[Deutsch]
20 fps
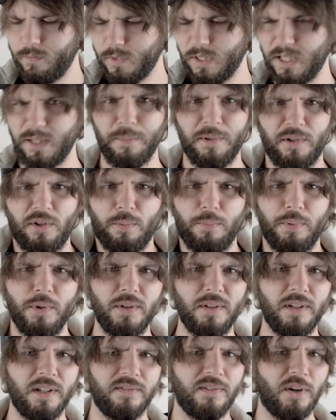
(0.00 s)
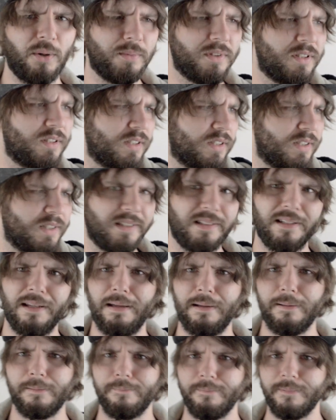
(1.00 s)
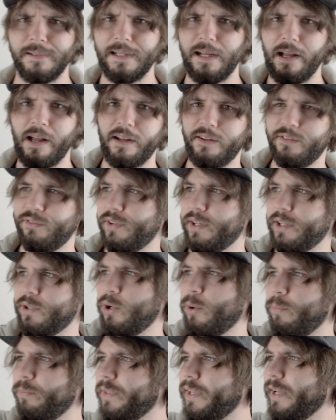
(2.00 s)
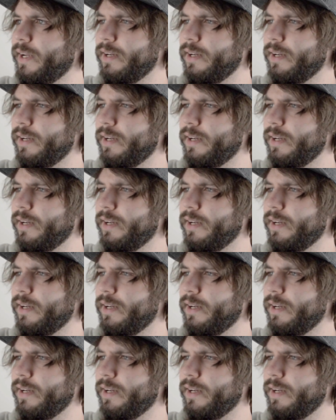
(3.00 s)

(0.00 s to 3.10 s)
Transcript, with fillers: Ich bin doch pünktlich, warum ist er nicht da? Naja, vielleicht kommt er